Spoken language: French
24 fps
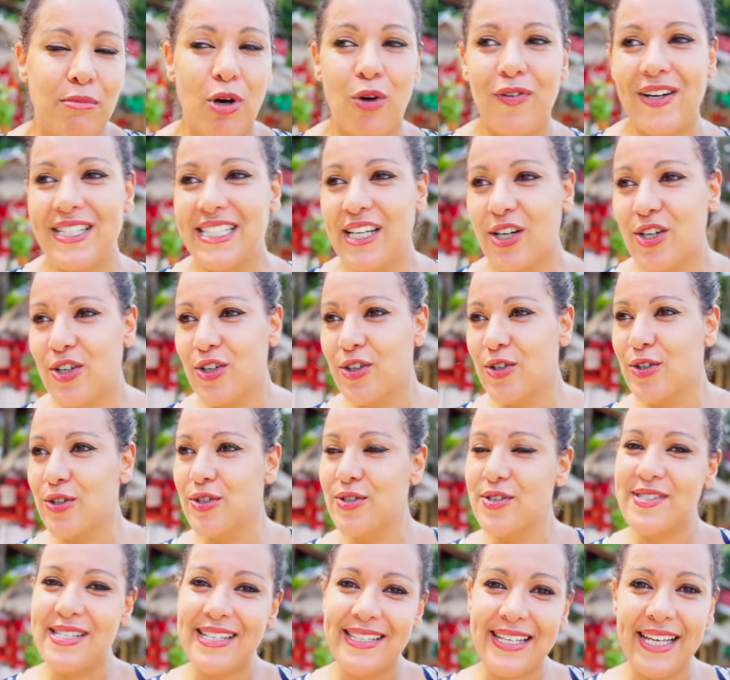bah, On va dire
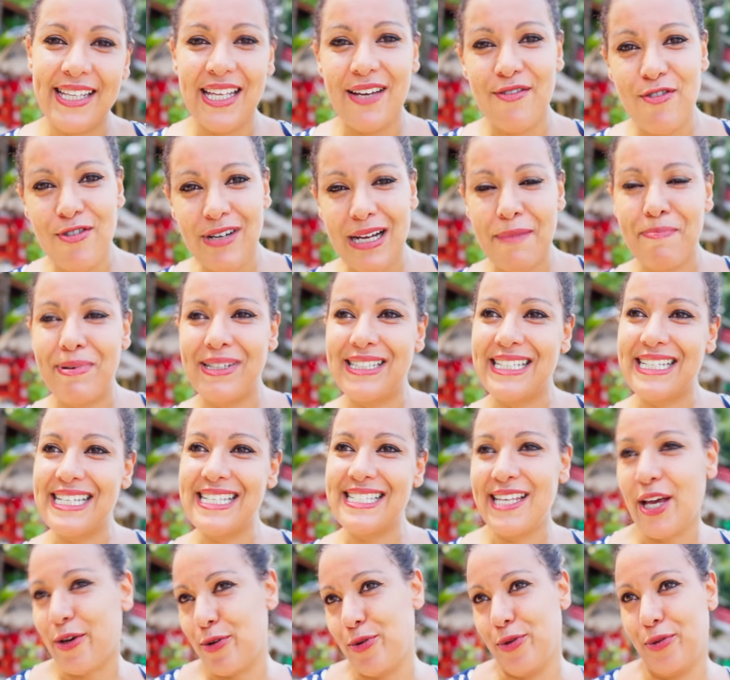que c'était un avocat pas très
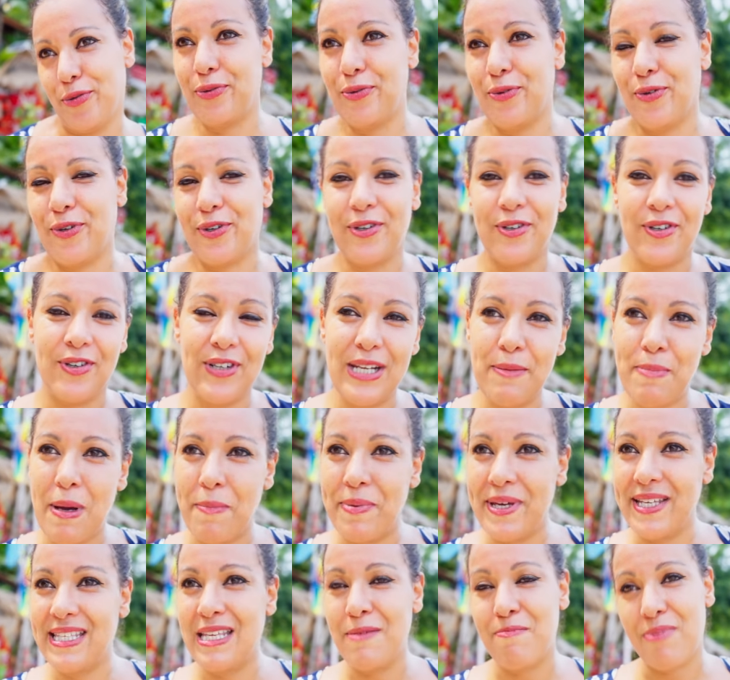sérieux. Donc, les
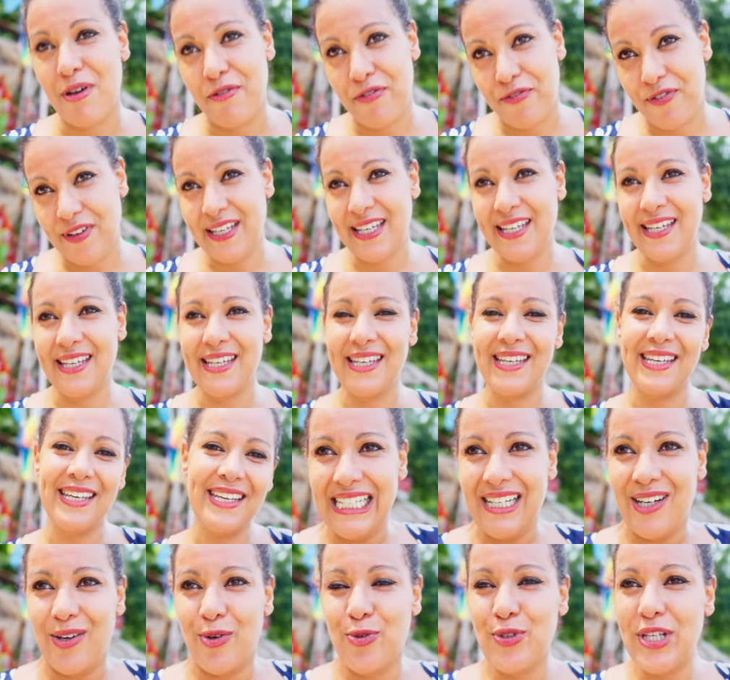papiers n'étaient pas faits.
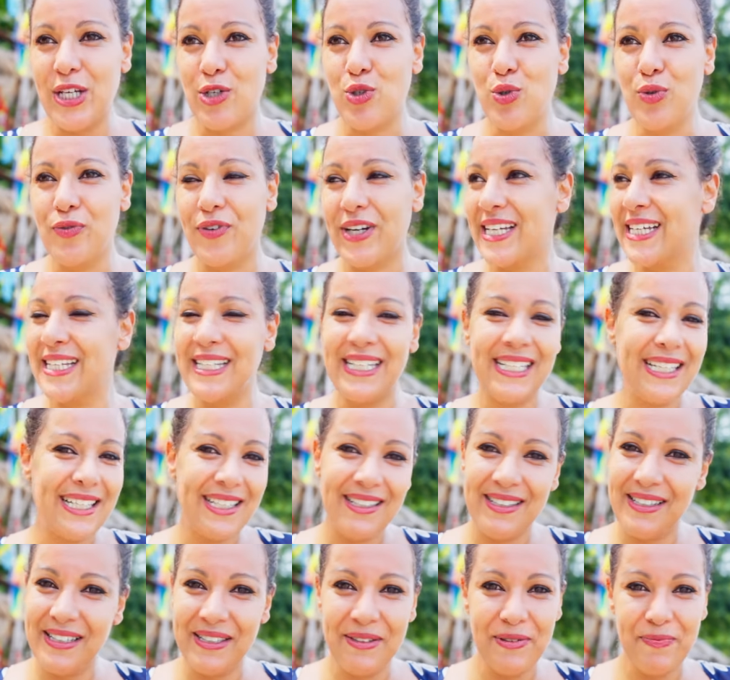On
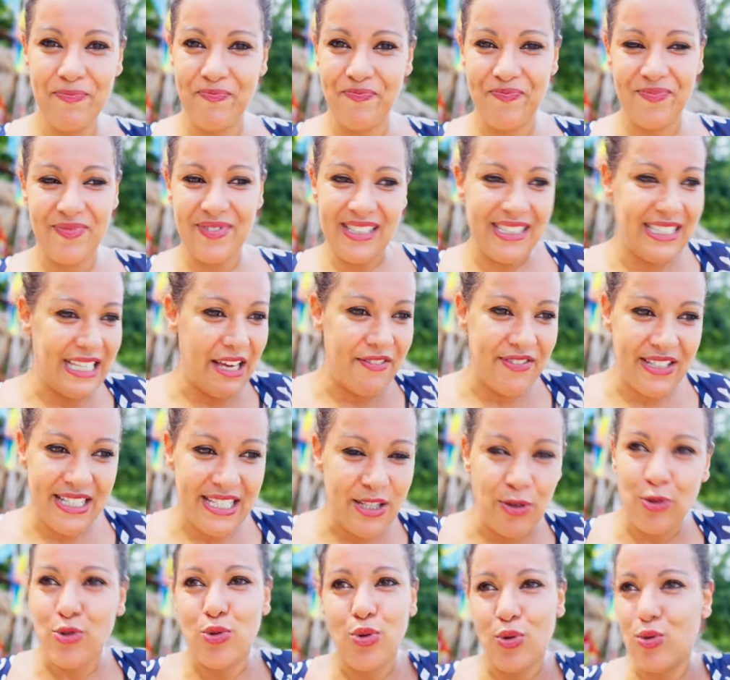découvrait qu'il y avait des
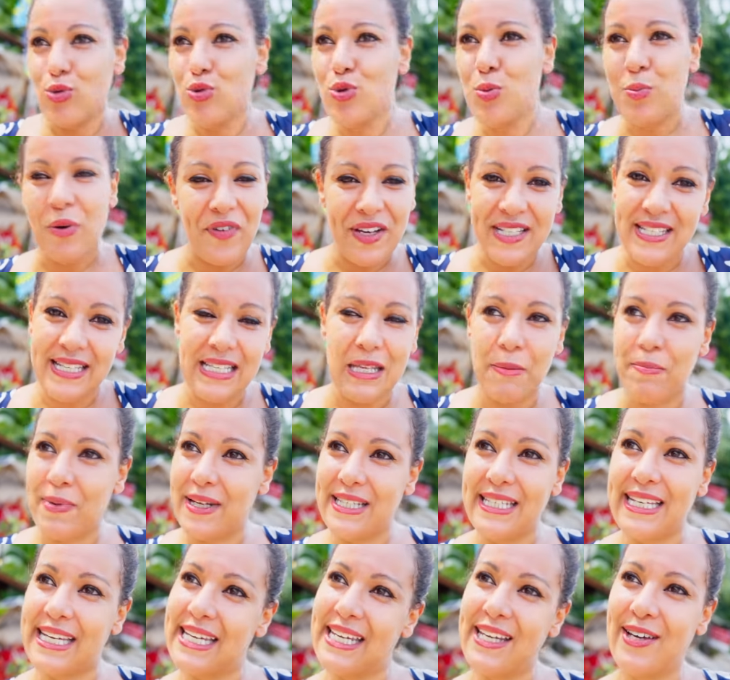entourloupes, enfin que c'était pas
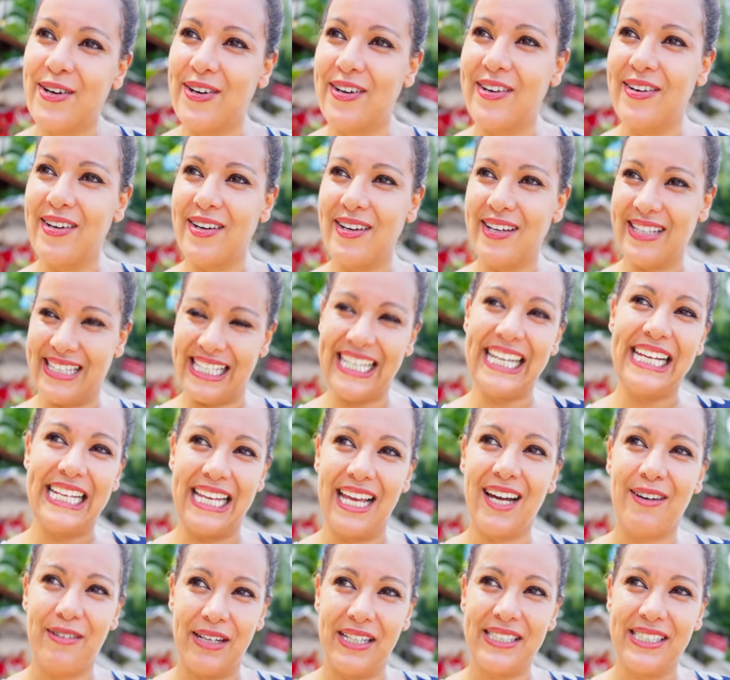très, euh,
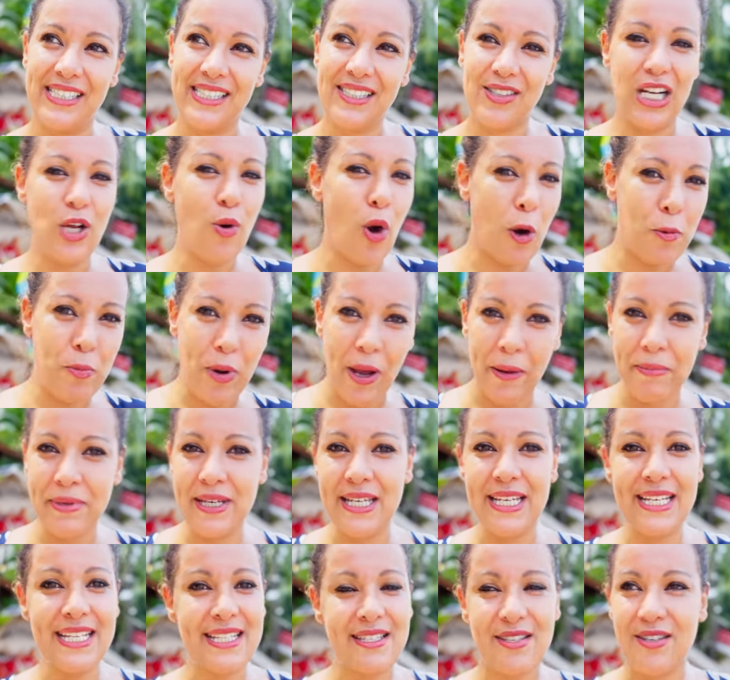clair. les work
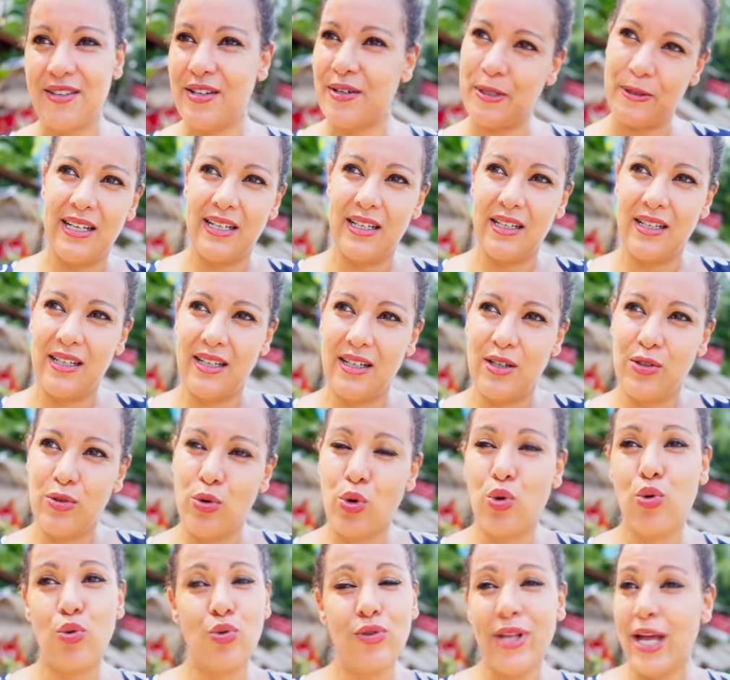permits. Euh, euh, ça,
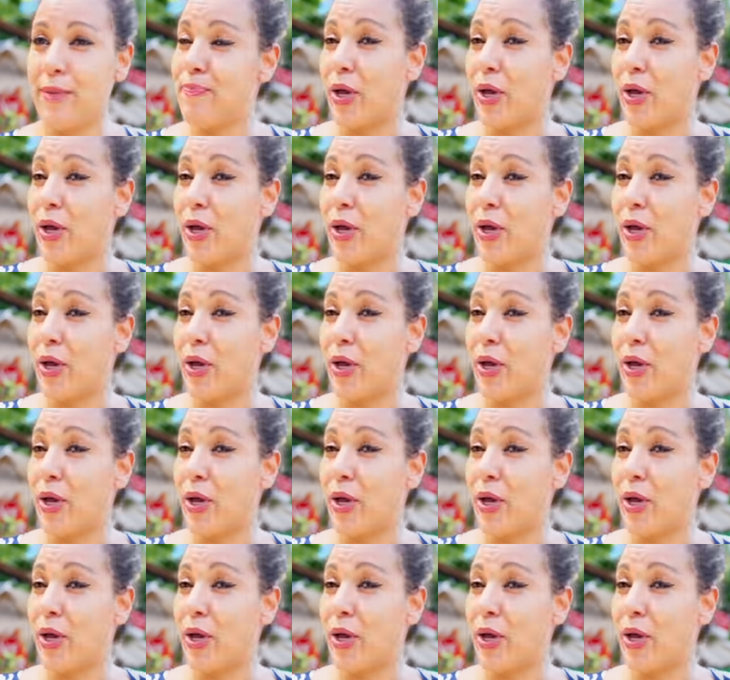c'est mauvaise On a